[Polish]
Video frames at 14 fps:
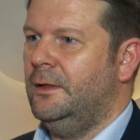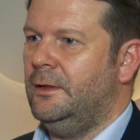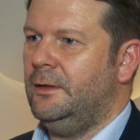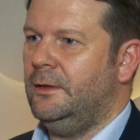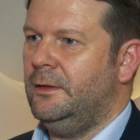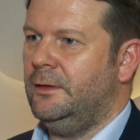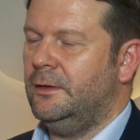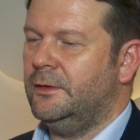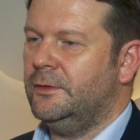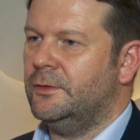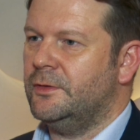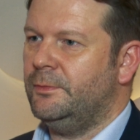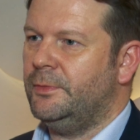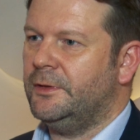E,
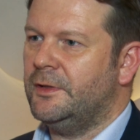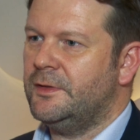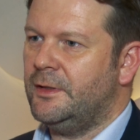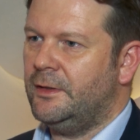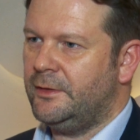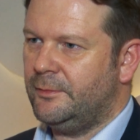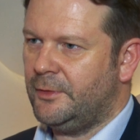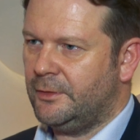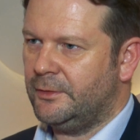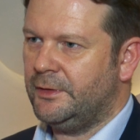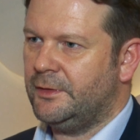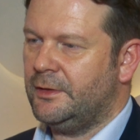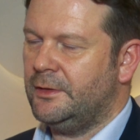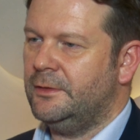którzy potencjalnie
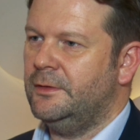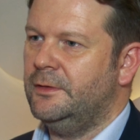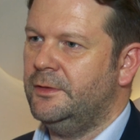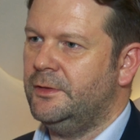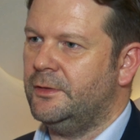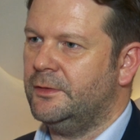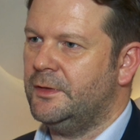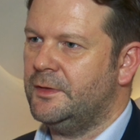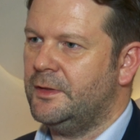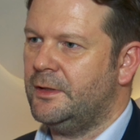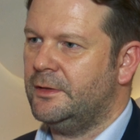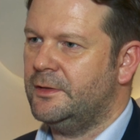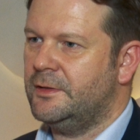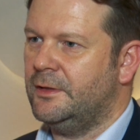mogli te środki
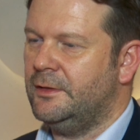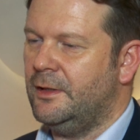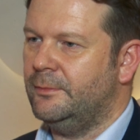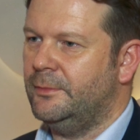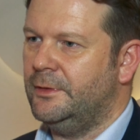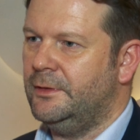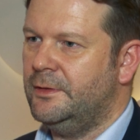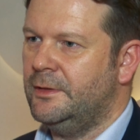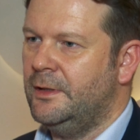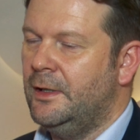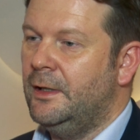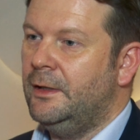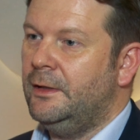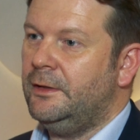zaradcze nabyć.
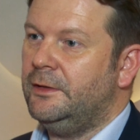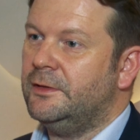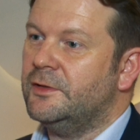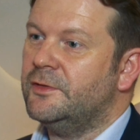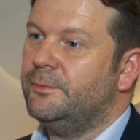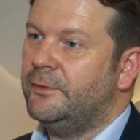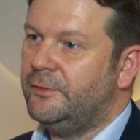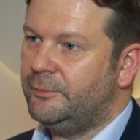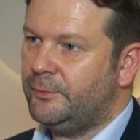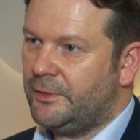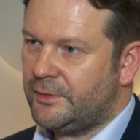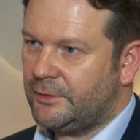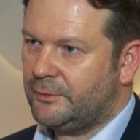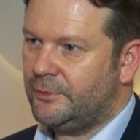I też w pewnym
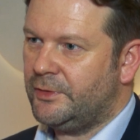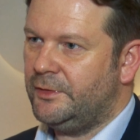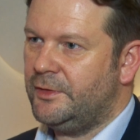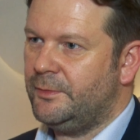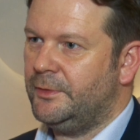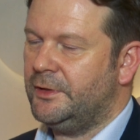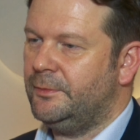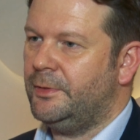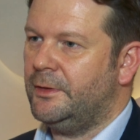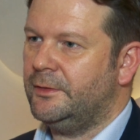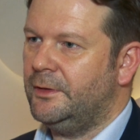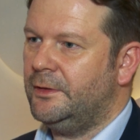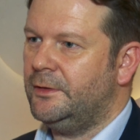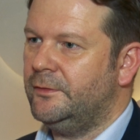momencie ogłosiliśmy tych
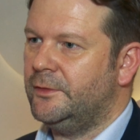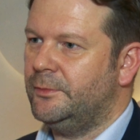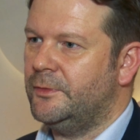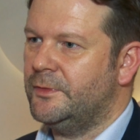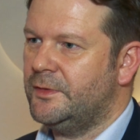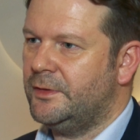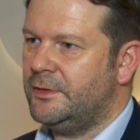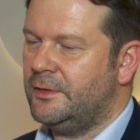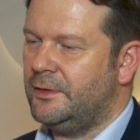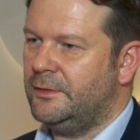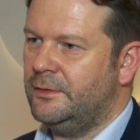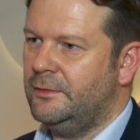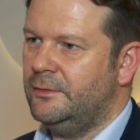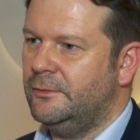partnerów, to był styczeń
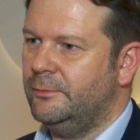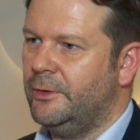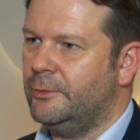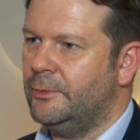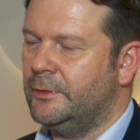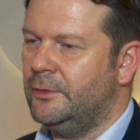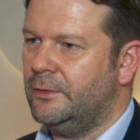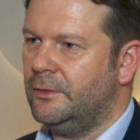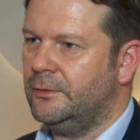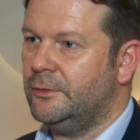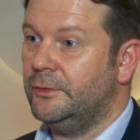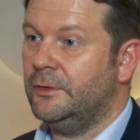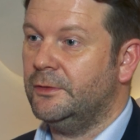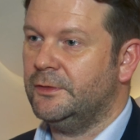ubiegłego
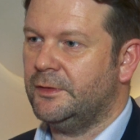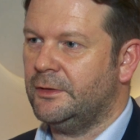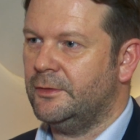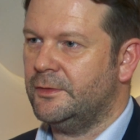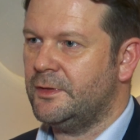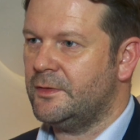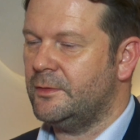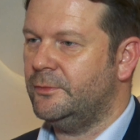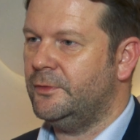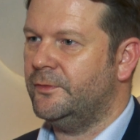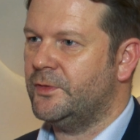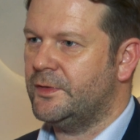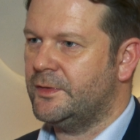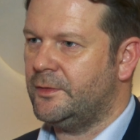roku i od tego czasu było
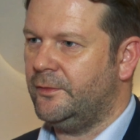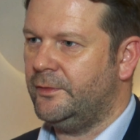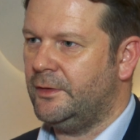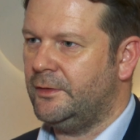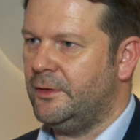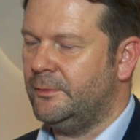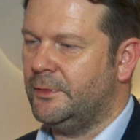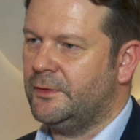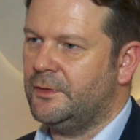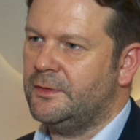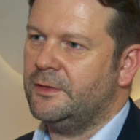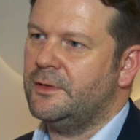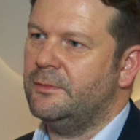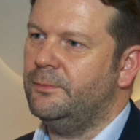wszystko wiadomo, to
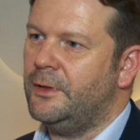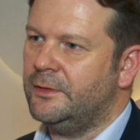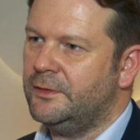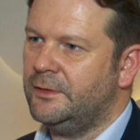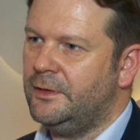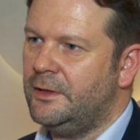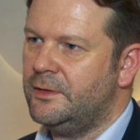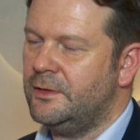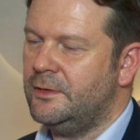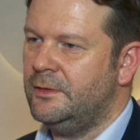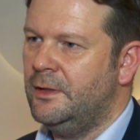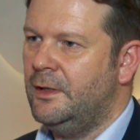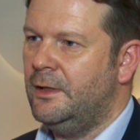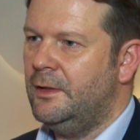znaczy
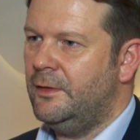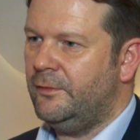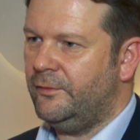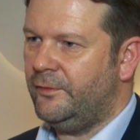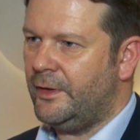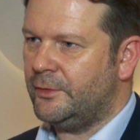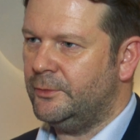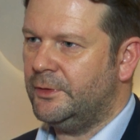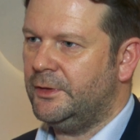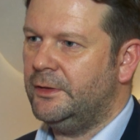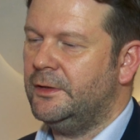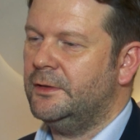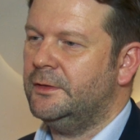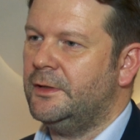partnerzy,
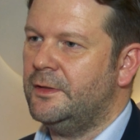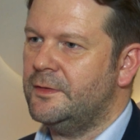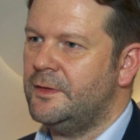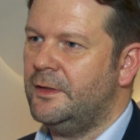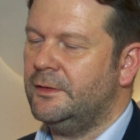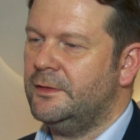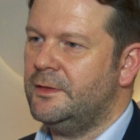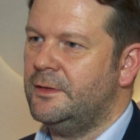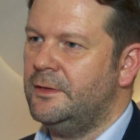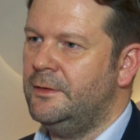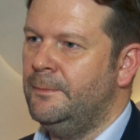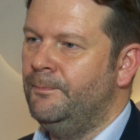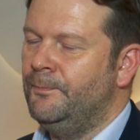warunki tych transakcji.